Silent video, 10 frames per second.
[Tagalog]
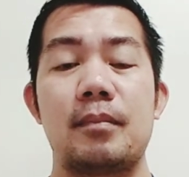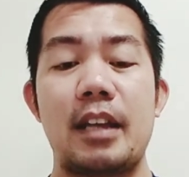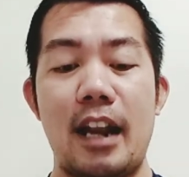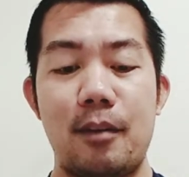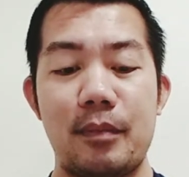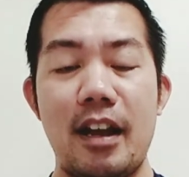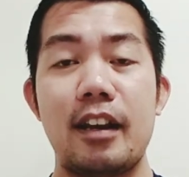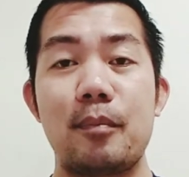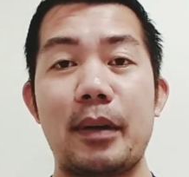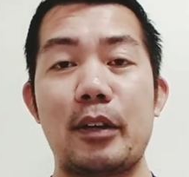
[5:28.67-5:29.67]
Dahil alam na
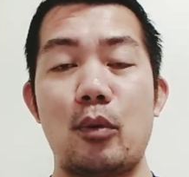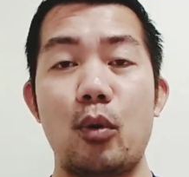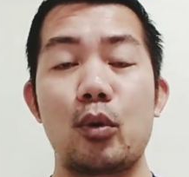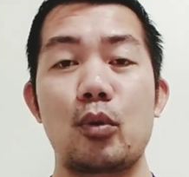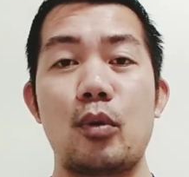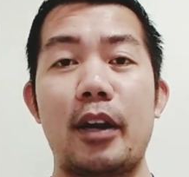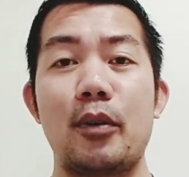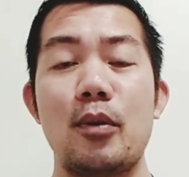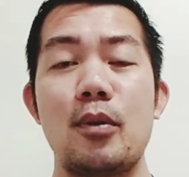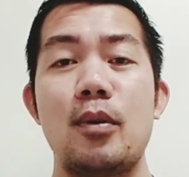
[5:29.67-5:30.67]
ng Panginoon kung
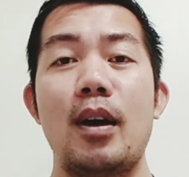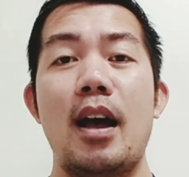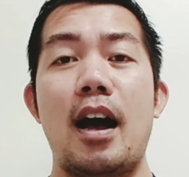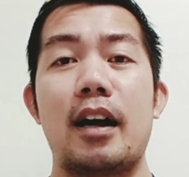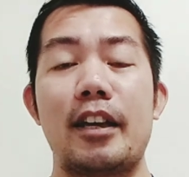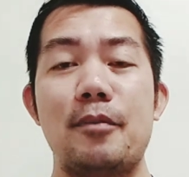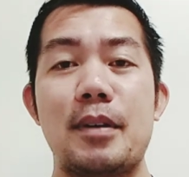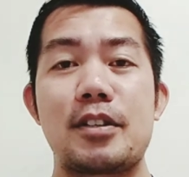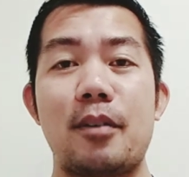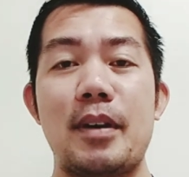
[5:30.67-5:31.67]
ano ang
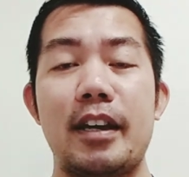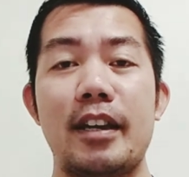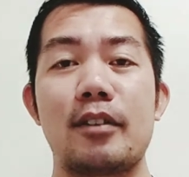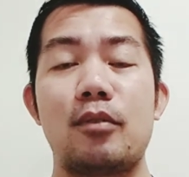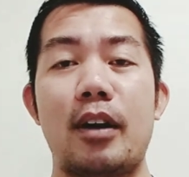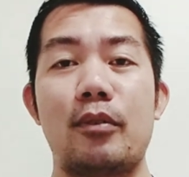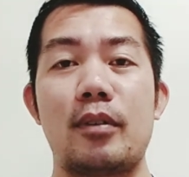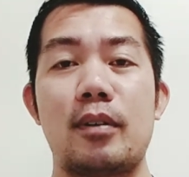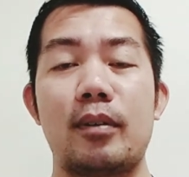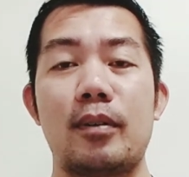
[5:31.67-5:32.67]
ibig sabihin, kung
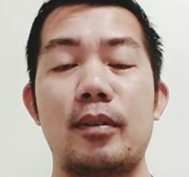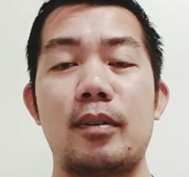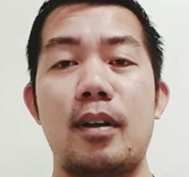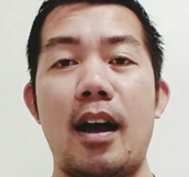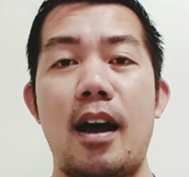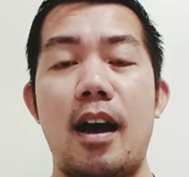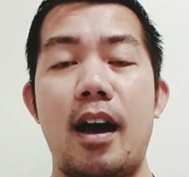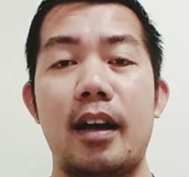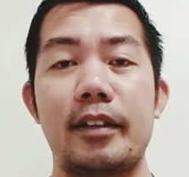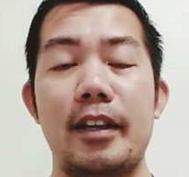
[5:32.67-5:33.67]
anong
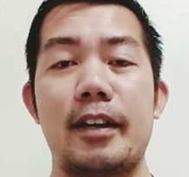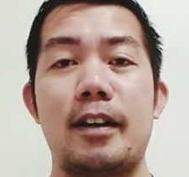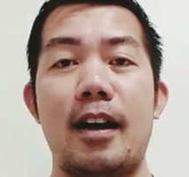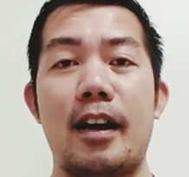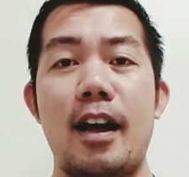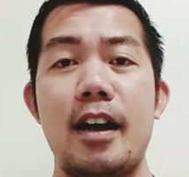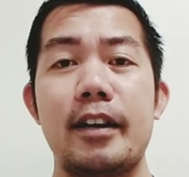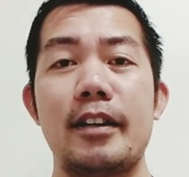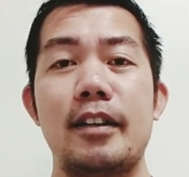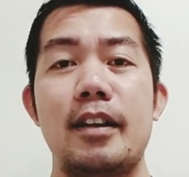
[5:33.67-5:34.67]
ating
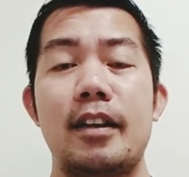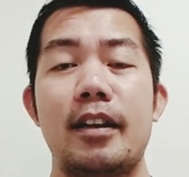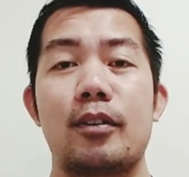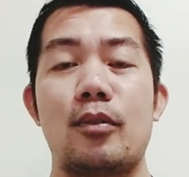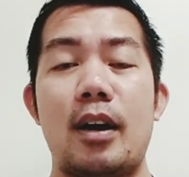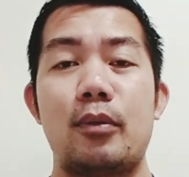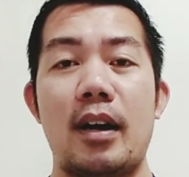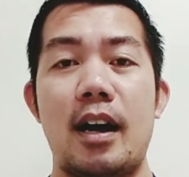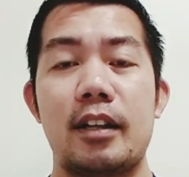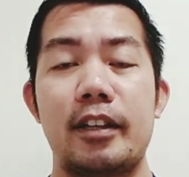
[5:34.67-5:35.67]
hangarin, kung ano
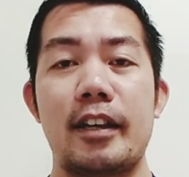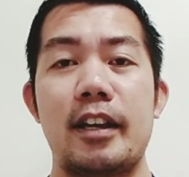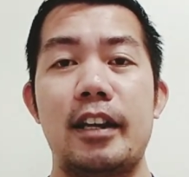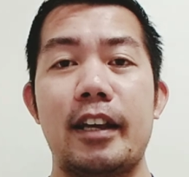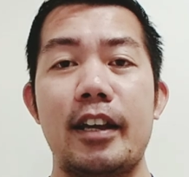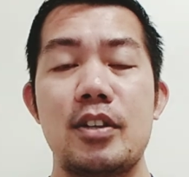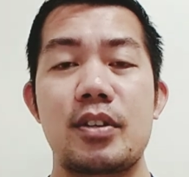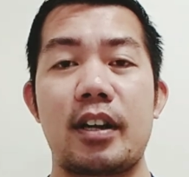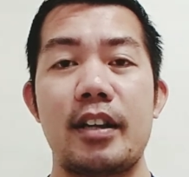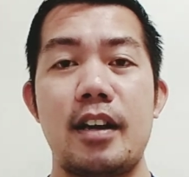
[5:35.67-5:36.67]
ang ating hilingin
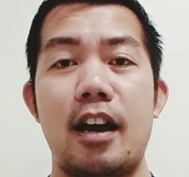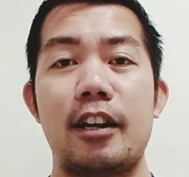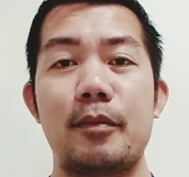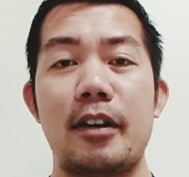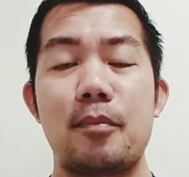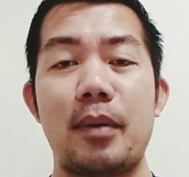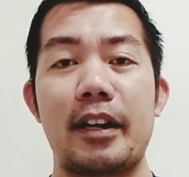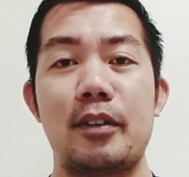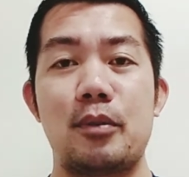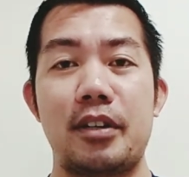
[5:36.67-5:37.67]
sa Kanya, alam na ng
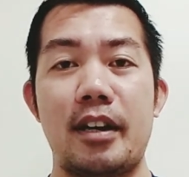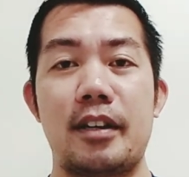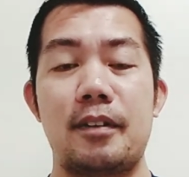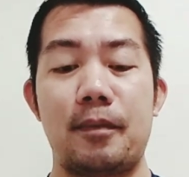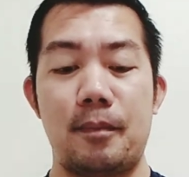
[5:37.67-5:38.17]
Panginoon yan.